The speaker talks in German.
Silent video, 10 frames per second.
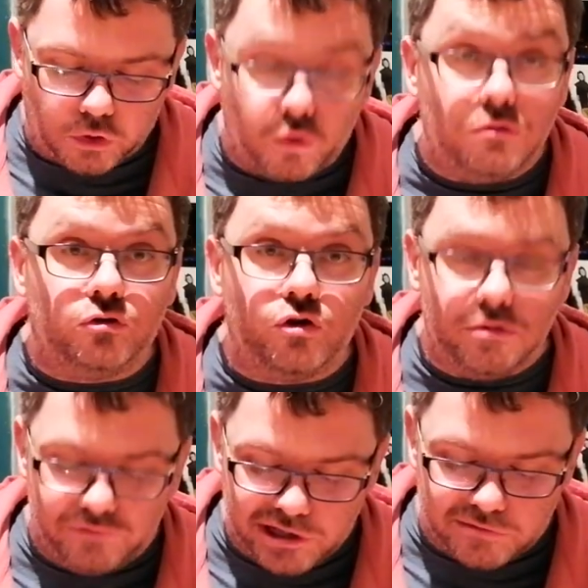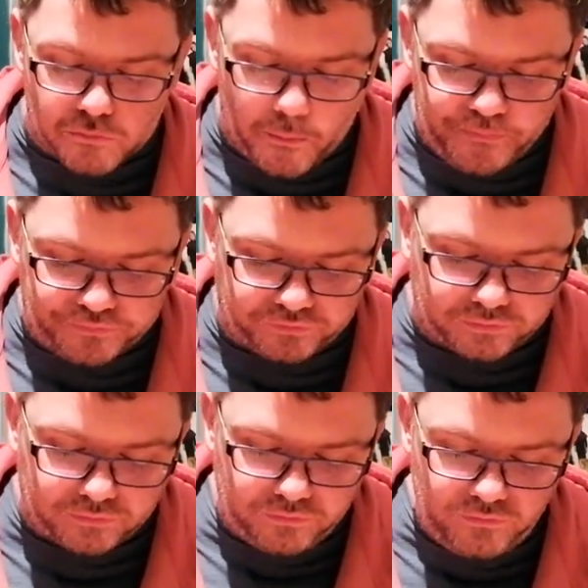Und eine schöne Wiesen
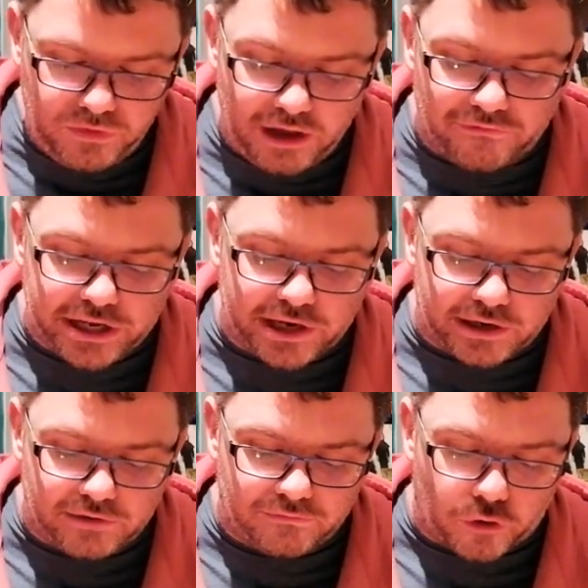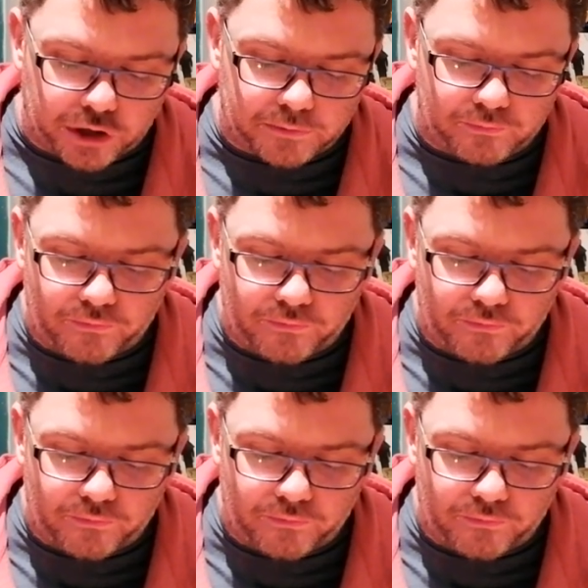wenn ihr denn hin wollt.